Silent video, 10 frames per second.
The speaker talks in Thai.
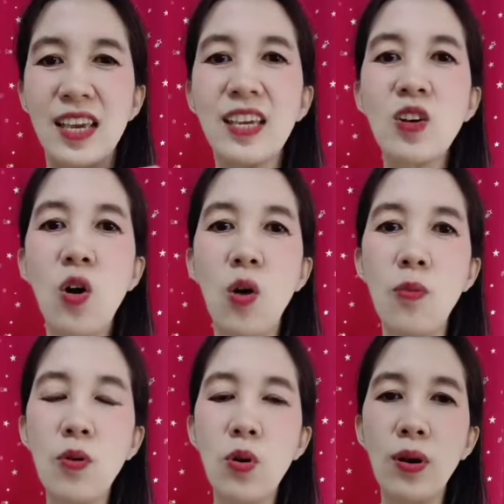ใช้ข
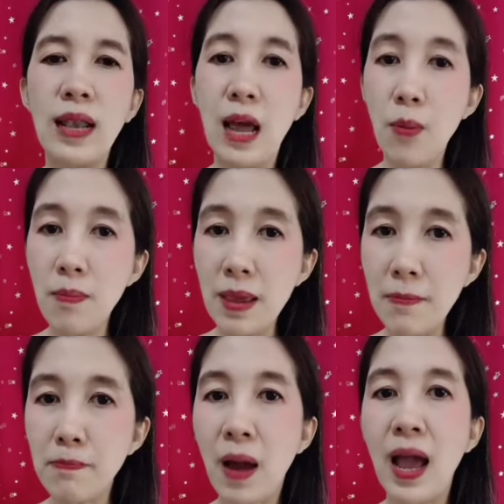องมงคลแล้ว
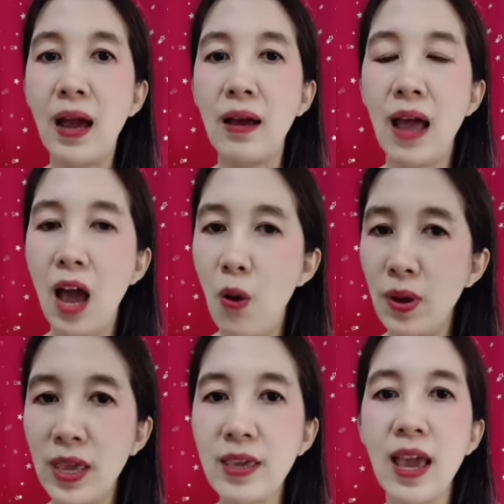ไม่ปัง
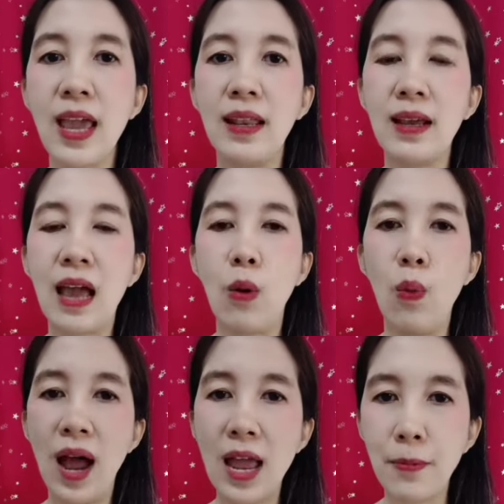เอาง่ายๆเลย
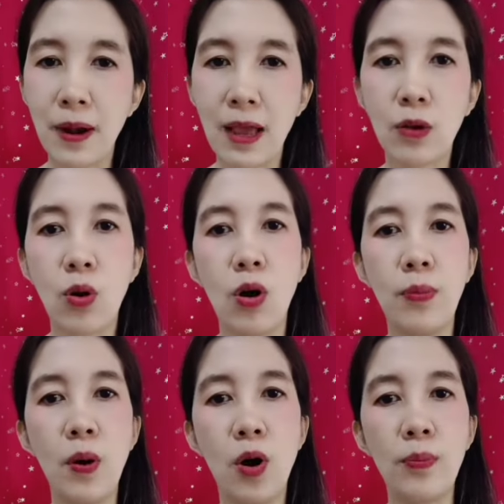ค่ะ ไหว้พระข
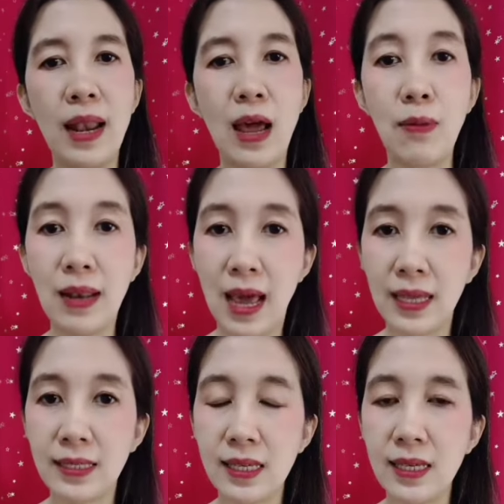อพรมาแล้วห
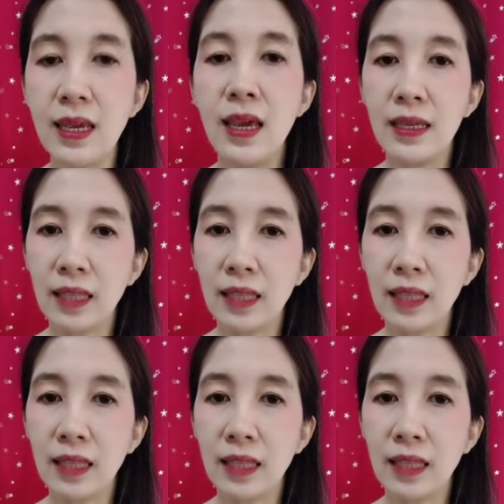ลายที่